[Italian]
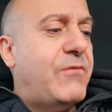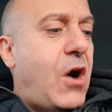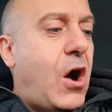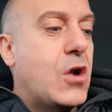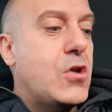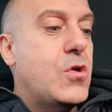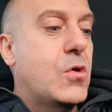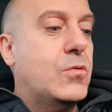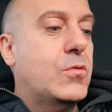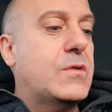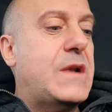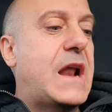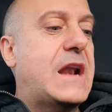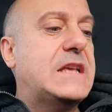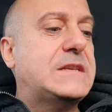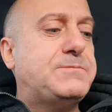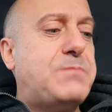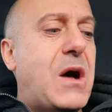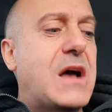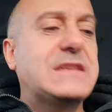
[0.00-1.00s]
vogliono una
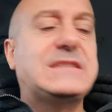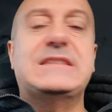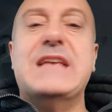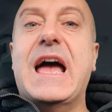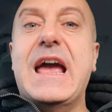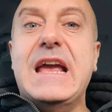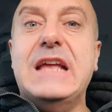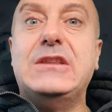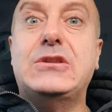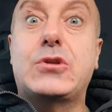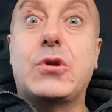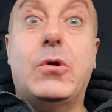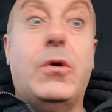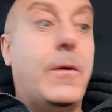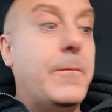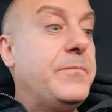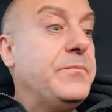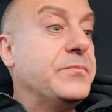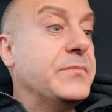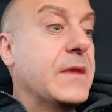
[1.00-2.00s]
risposta entro
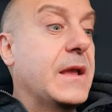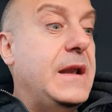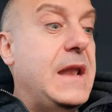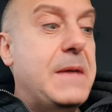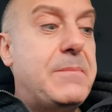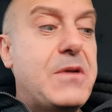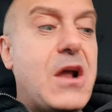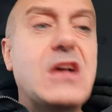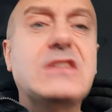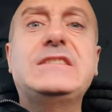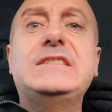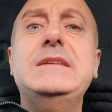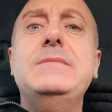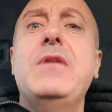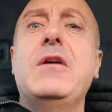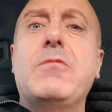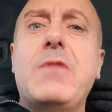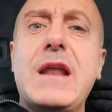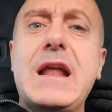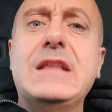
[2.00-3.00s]
le
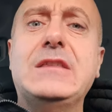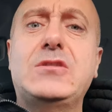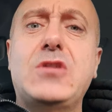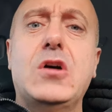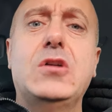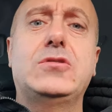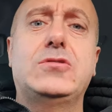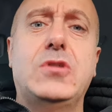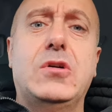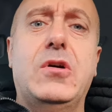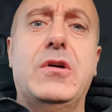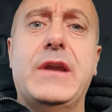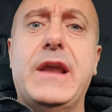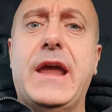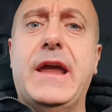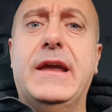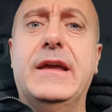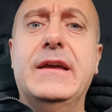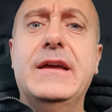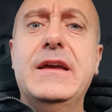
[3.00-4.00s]
prossime 48
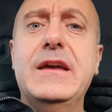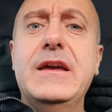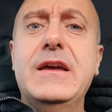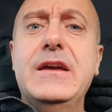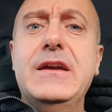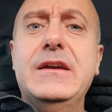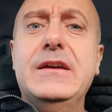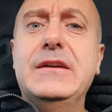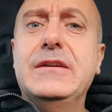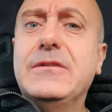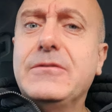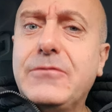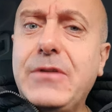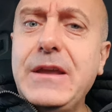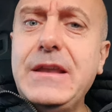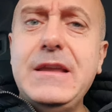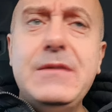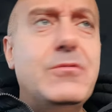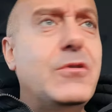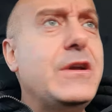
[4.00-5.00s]
ore
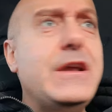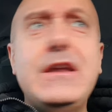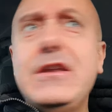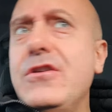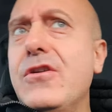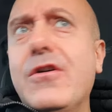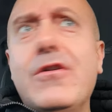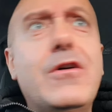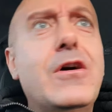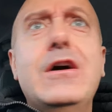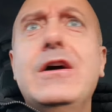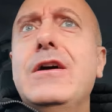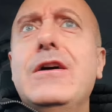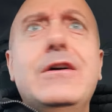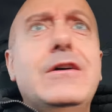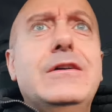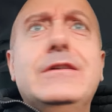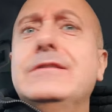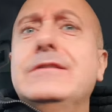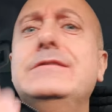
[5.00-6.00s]
quindi Mourinho
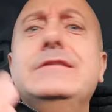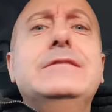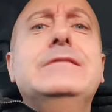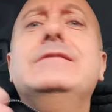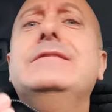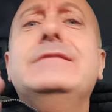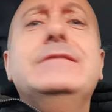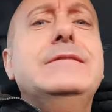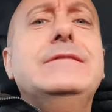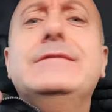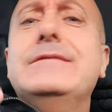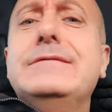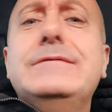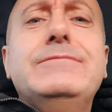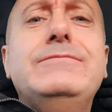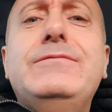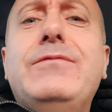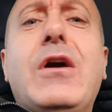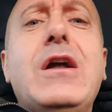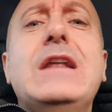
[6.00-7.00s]

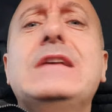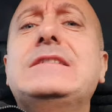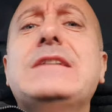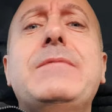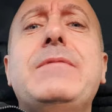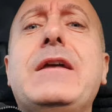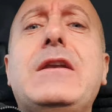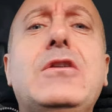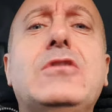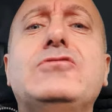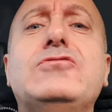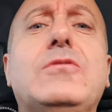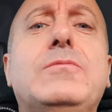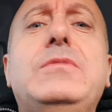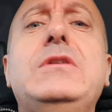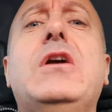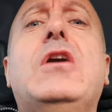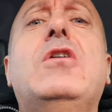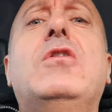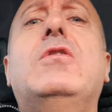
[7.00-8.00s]
vuole saperlo
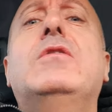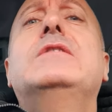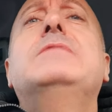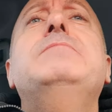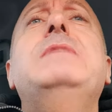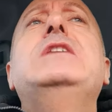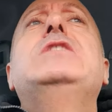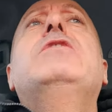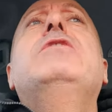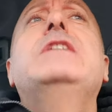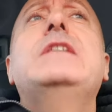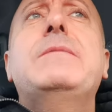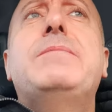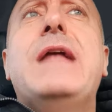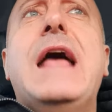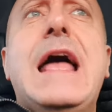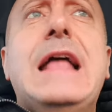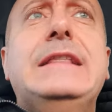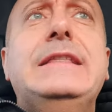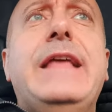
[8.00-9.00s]
subito oh, mi dovete
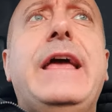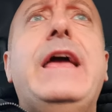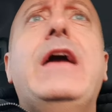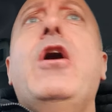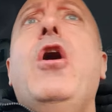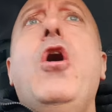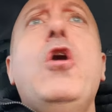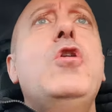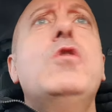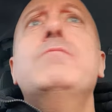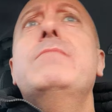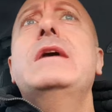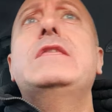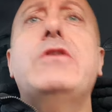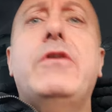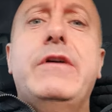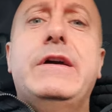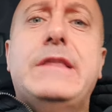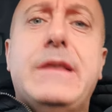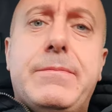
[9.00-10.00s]
prendere o non mi
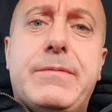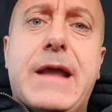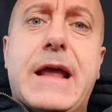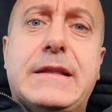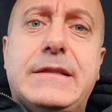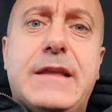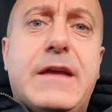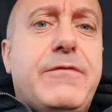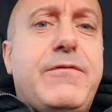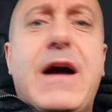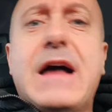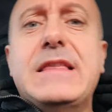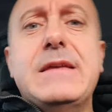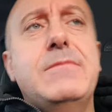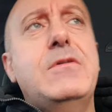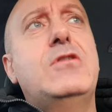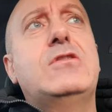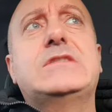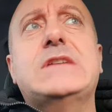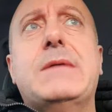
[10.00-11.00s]
dovete prendere
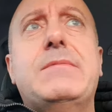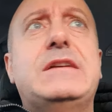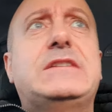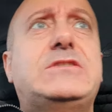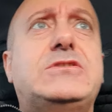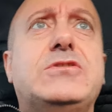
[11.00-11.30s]
fatemelo sapere